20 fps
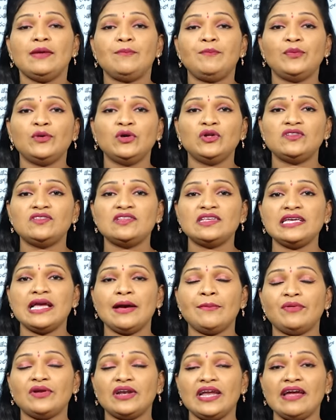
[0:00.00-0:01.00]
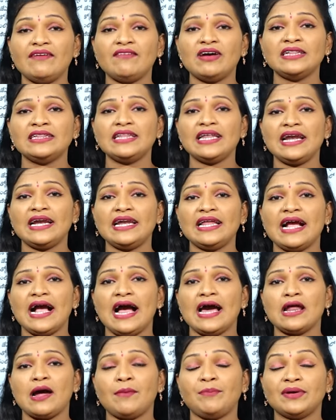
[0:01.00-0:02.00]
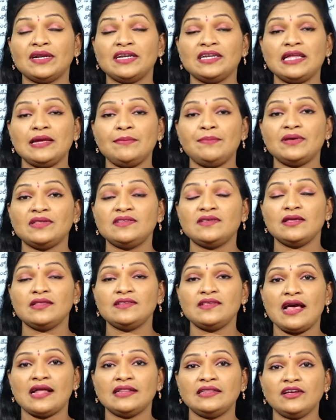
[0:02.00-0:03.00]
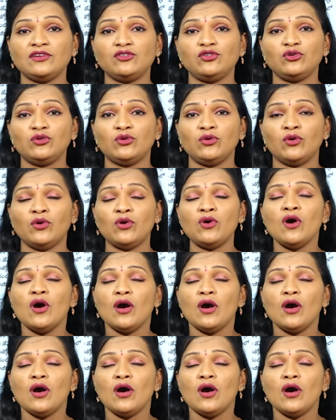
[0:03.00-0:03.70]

ఇప్పుడు సీఎం రేవంత్ రెడ్డి గారు అప్పటి టీపీసీసీ అధ్యక్షుడు